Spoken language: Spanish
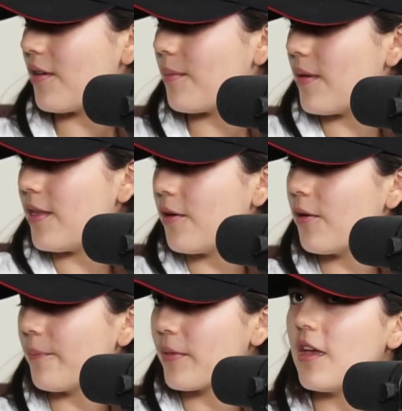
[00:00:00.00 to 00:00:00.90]
me
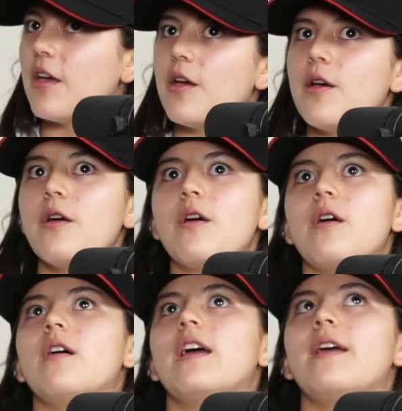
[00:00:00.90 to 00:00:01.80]
dijo,
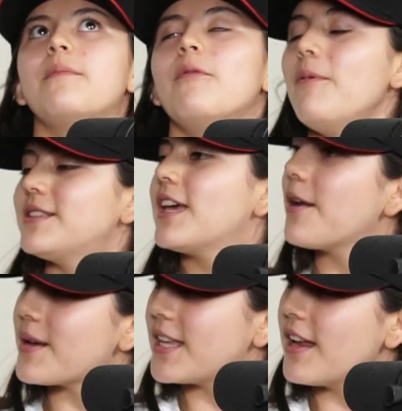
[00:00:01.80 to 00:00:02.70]
eh, me vuelves a
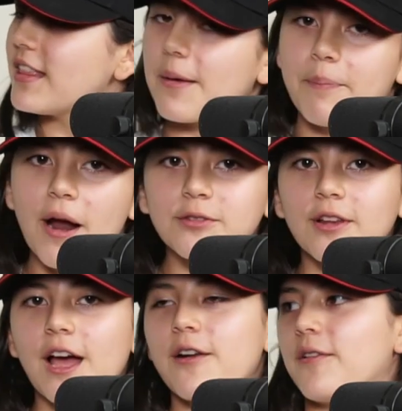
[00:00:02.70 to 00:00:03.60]
rebasar y te parto el
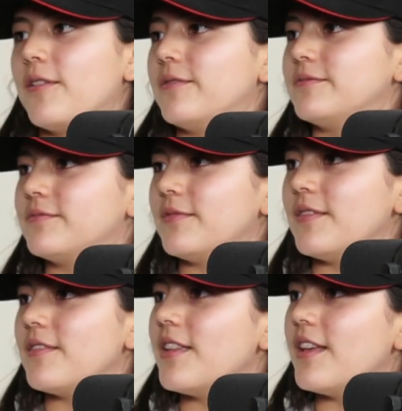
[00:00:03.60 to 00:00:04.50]
carro.
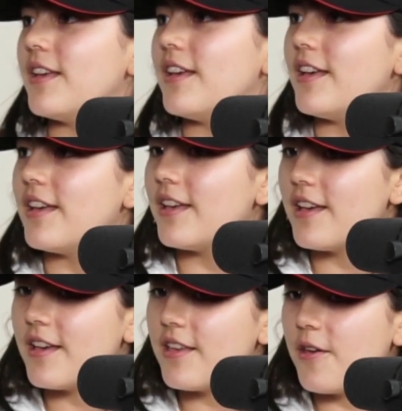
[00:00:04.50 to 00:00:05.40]

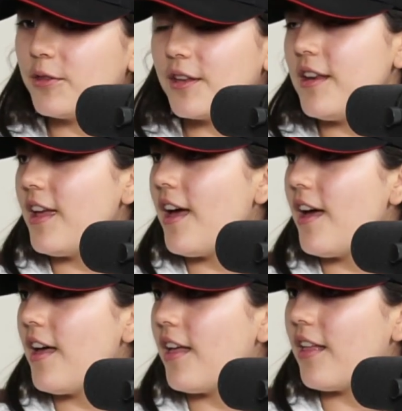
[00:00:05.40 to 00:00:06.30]
Y yo
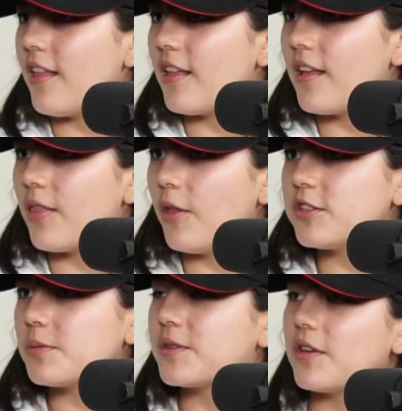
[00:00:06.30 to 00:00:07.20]
tenía dos
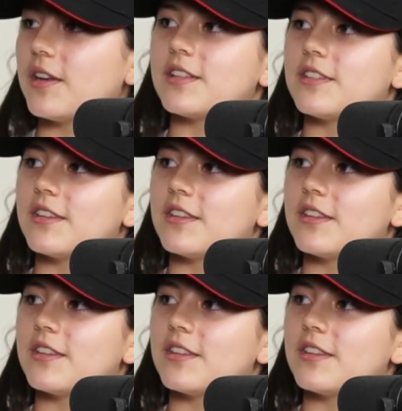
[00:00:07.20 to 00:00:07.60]
opciones.